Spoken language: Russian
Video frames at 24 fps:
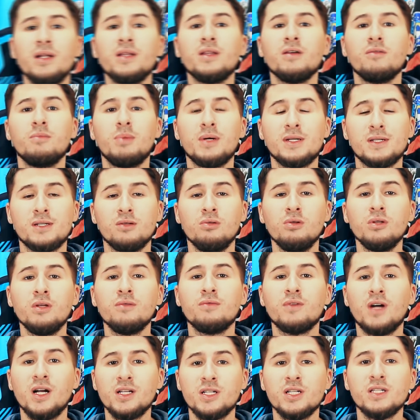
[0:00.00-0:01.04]
это в Барселоне в
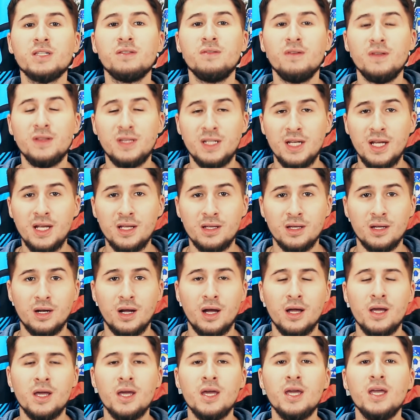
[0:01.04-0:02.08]
качестве тренера.
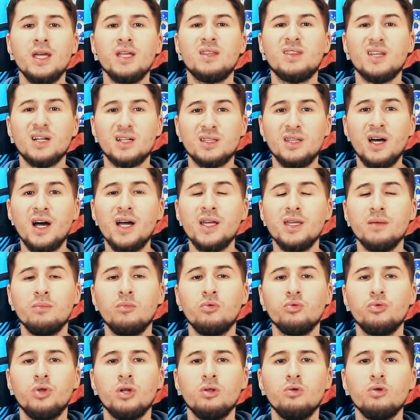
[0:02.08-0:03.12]
И тогда ему
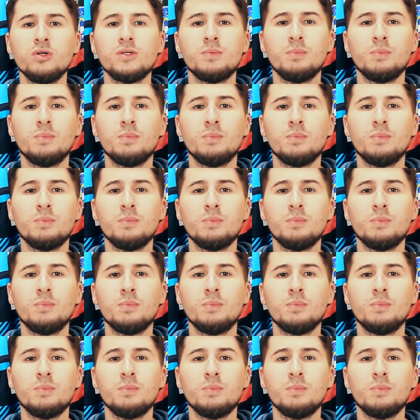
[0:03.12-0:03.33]
удалось